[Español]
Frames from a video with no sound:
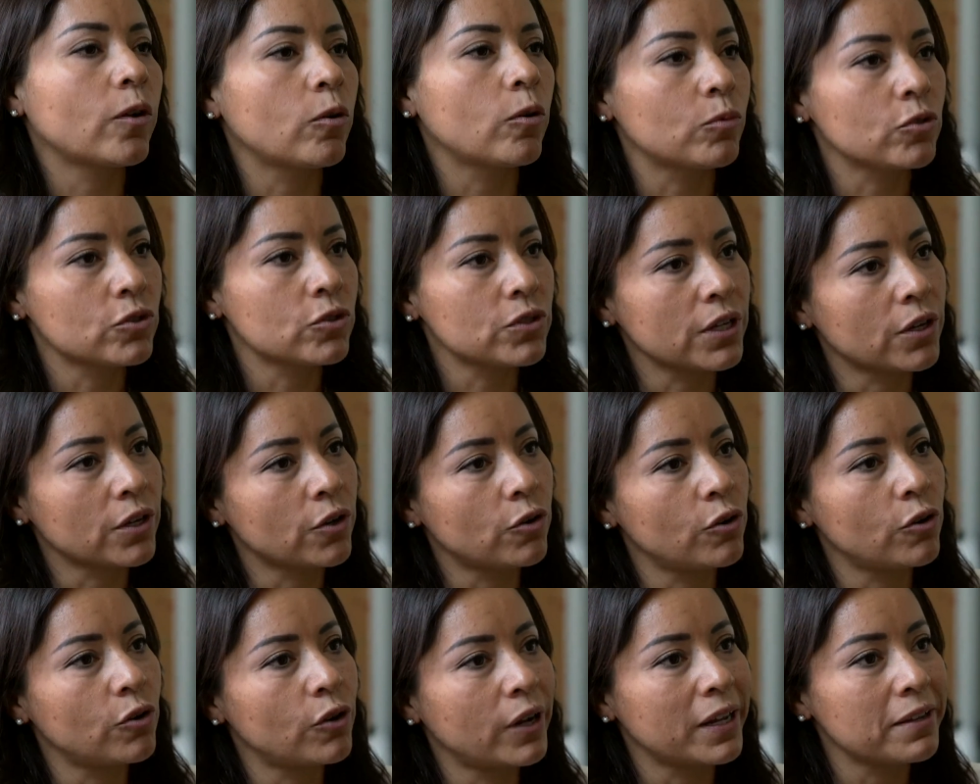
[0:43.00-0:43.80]
como
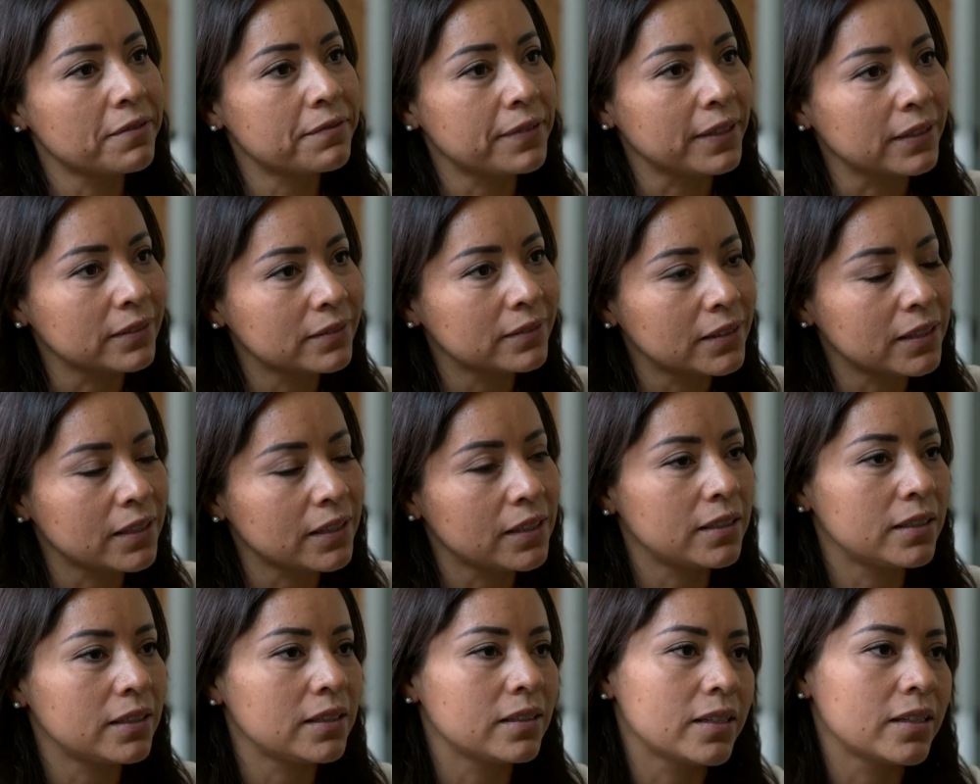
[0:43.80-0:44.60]
psicóloga
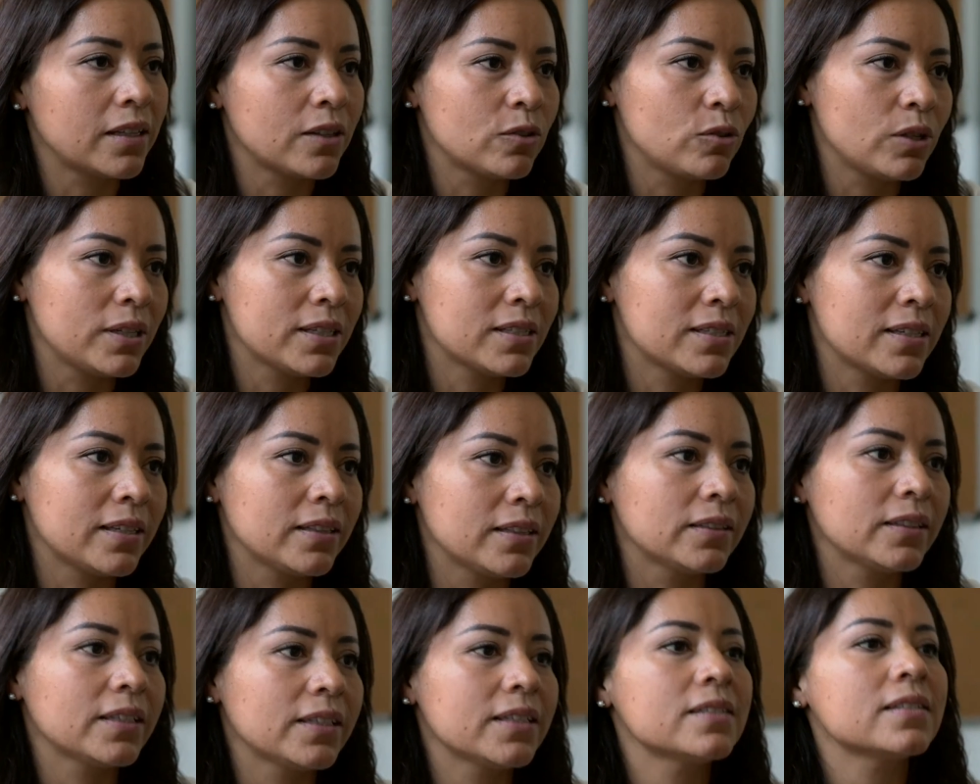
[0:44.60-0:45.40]
infantil y de
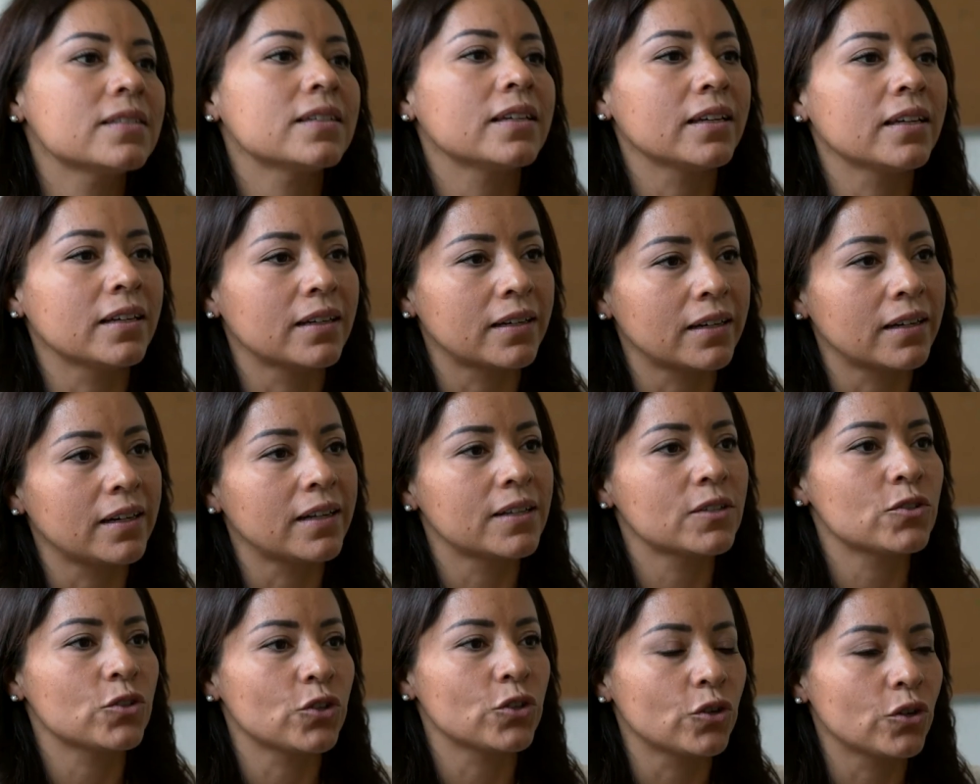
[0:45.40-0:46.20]
adolescentes, en
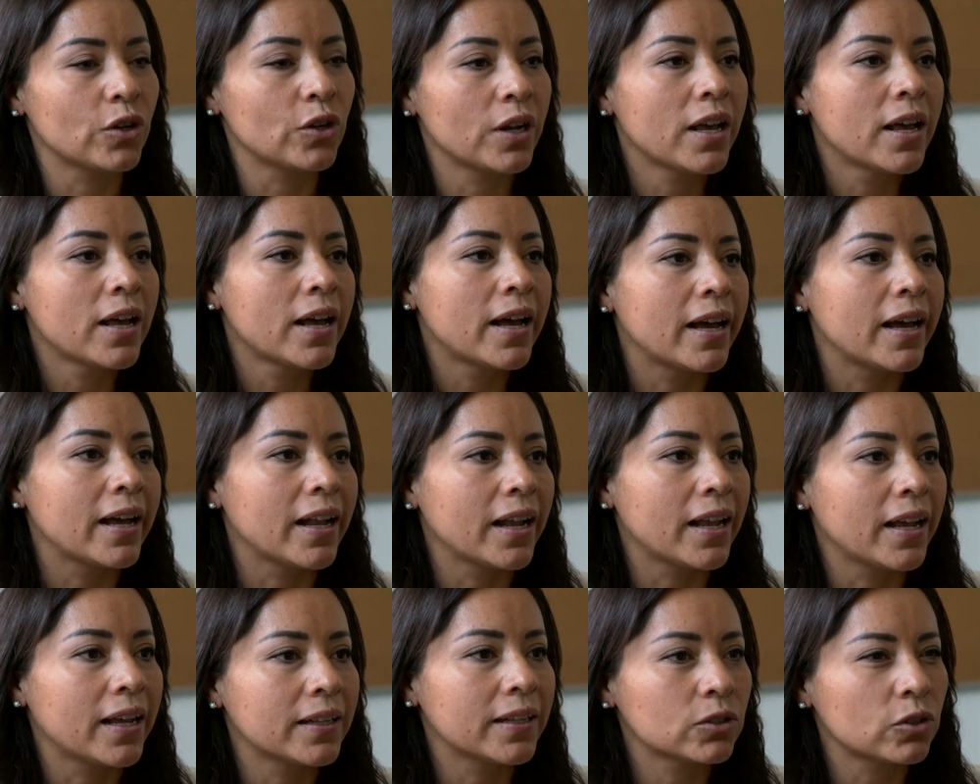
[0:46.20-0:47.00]
relación
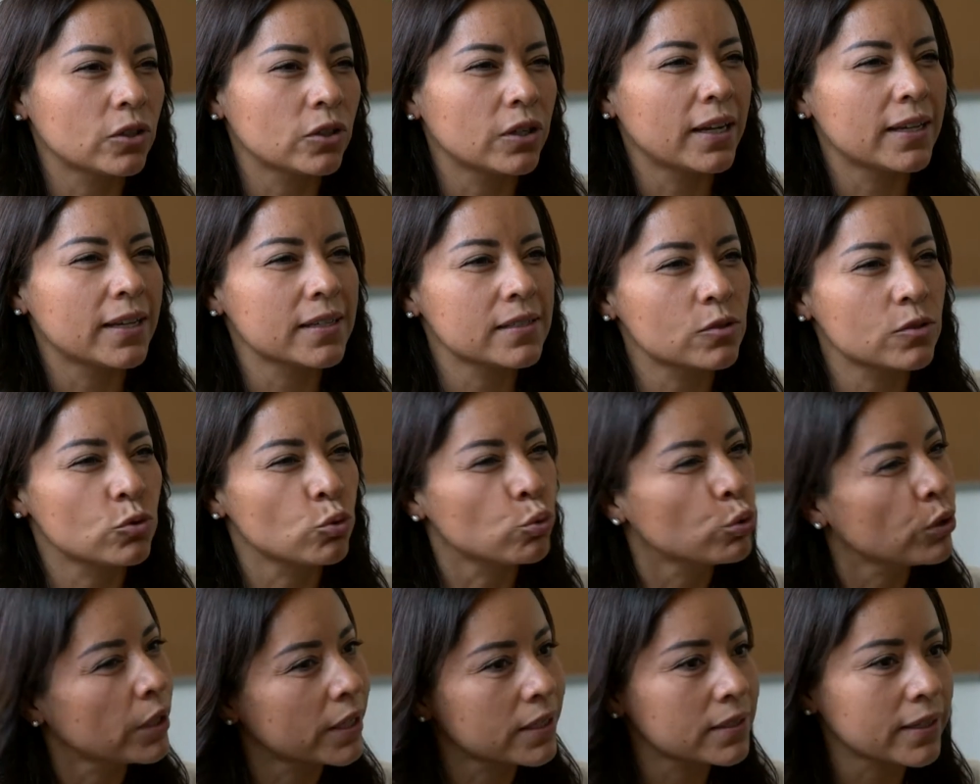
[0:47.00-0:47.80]
a, todas las
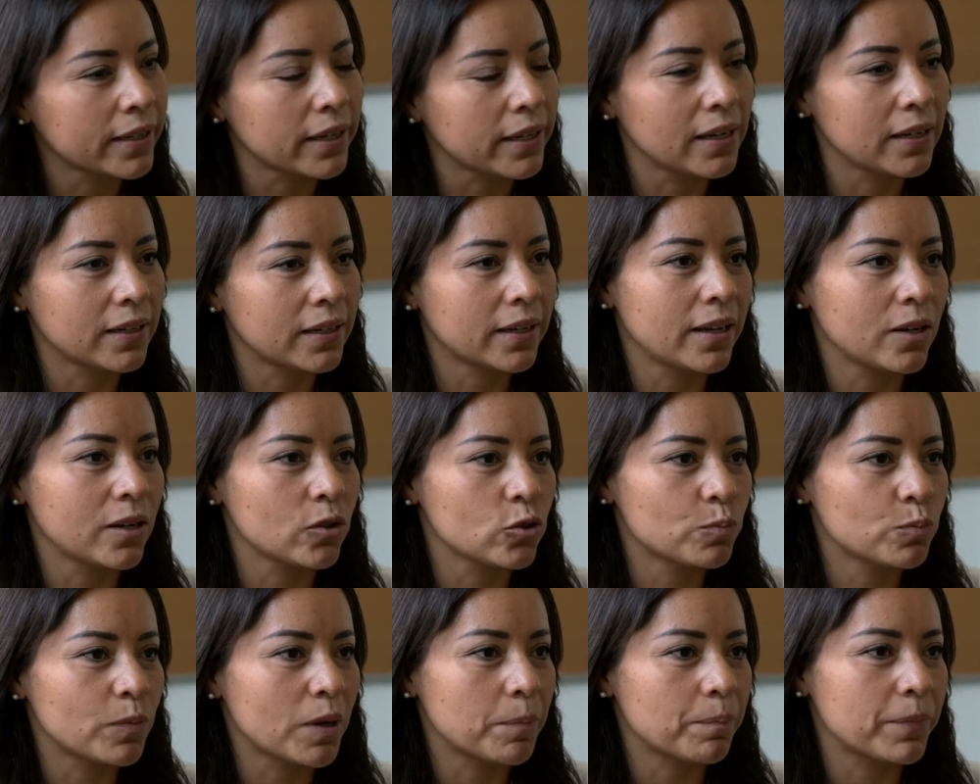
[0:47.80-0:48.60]
dudas que a,
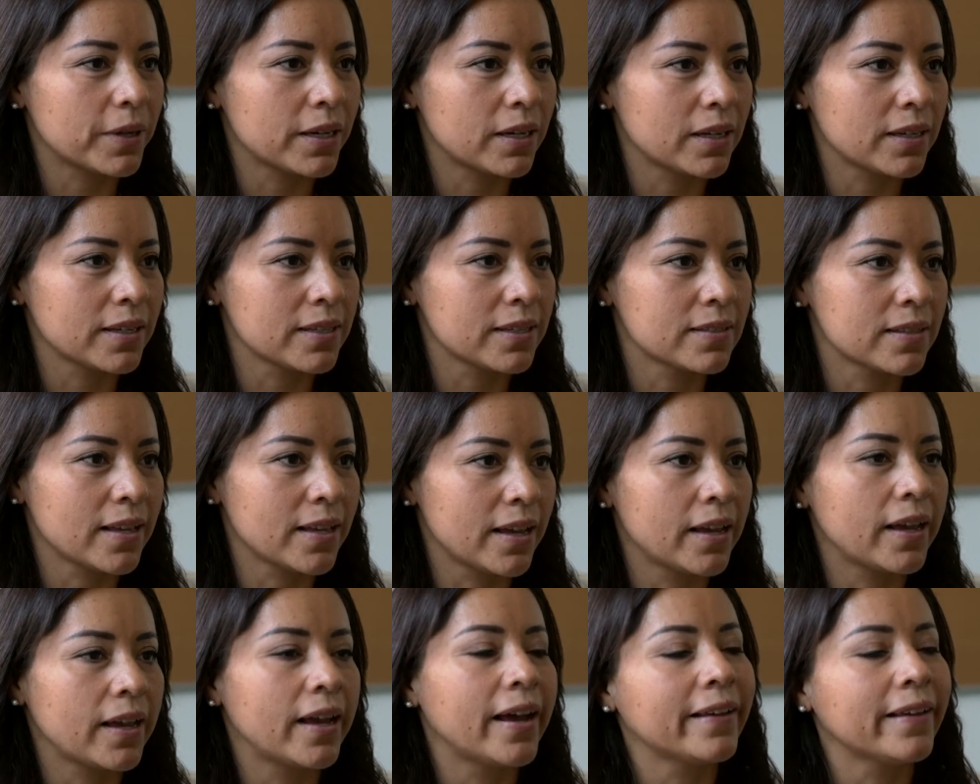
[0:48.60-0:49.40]
los papás les
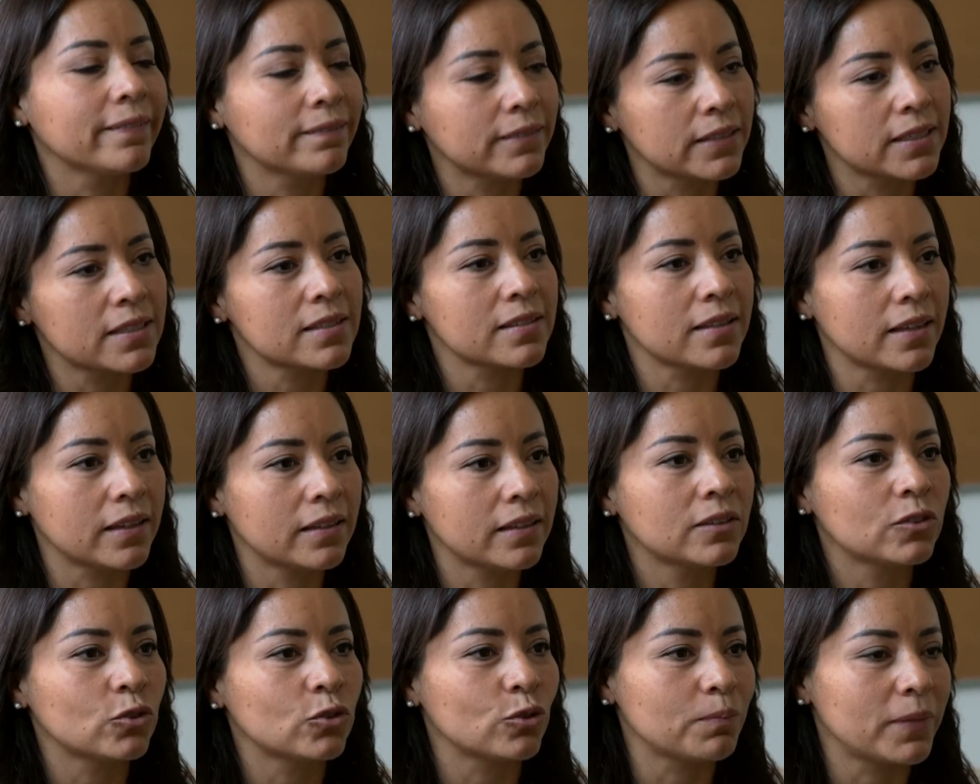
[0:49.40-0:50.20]
da antes
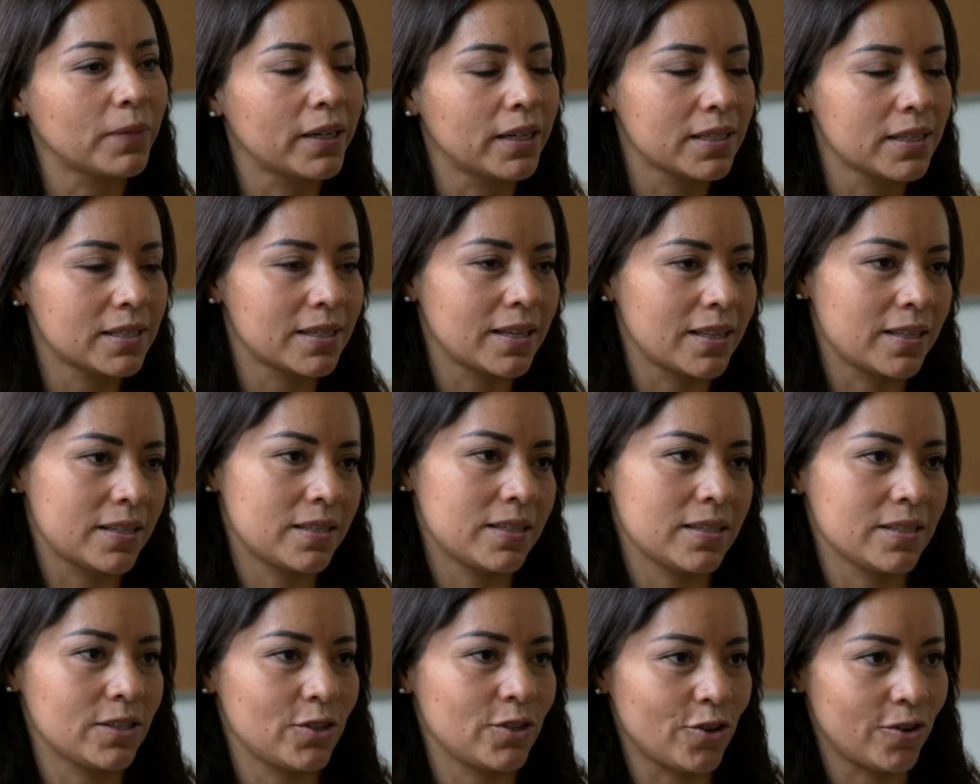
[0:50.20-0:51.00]
de tomar esa
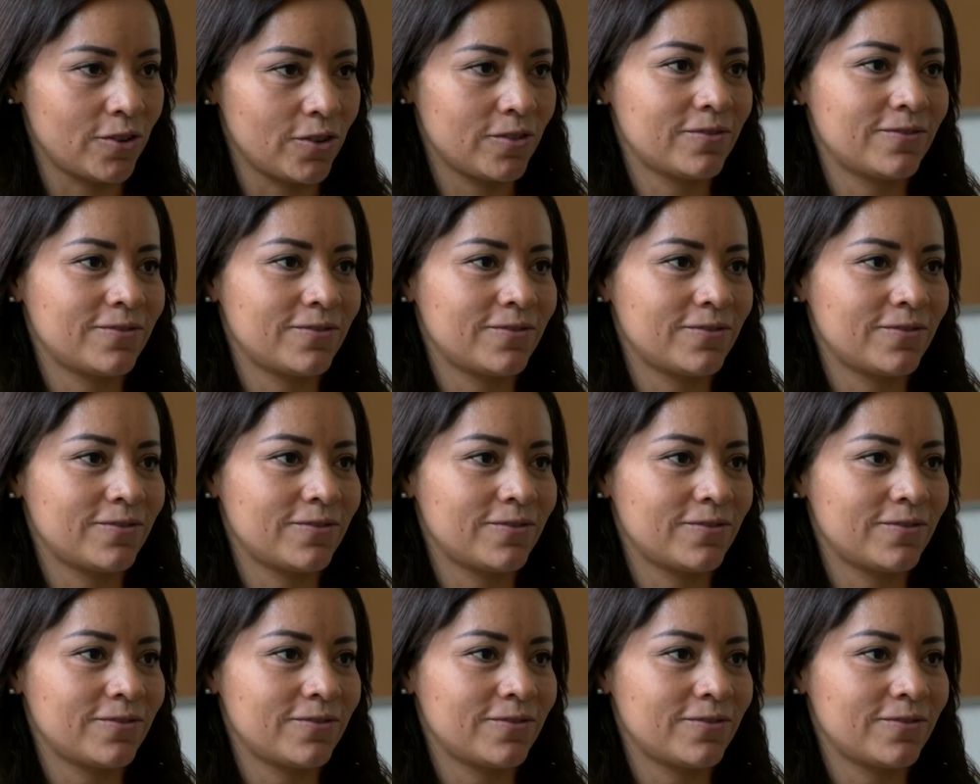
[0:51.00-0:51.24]
decisión.